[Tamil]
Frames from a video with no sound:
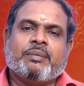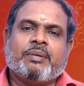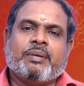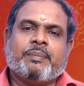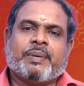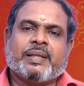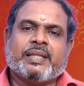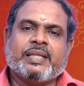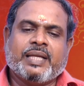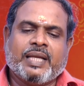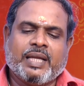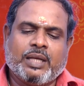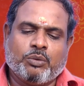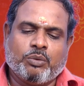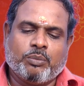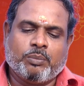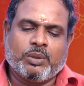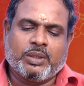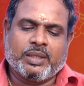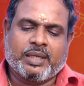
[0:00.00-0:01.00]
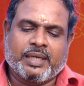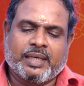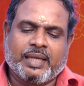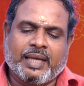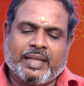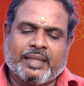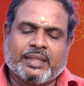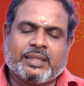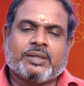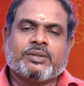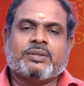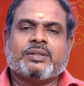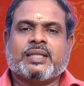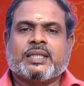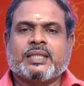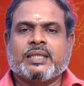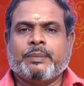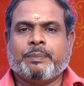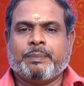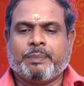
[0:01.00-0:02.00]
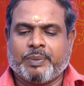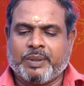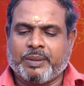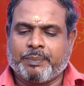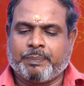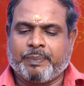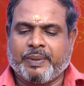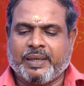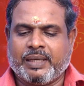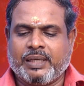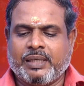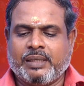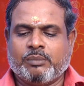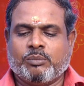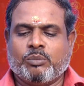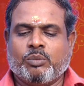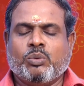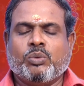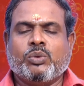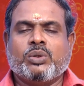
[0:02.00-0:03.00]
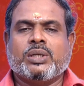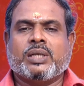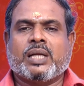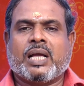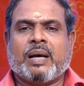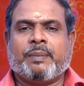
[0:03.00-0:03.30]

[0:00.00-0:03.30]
சனிக்கிழமை பதினேழு ஒம்பது ரெண்டாயிரத்தி இருபத்தி ரெண்டு பிற்பகல்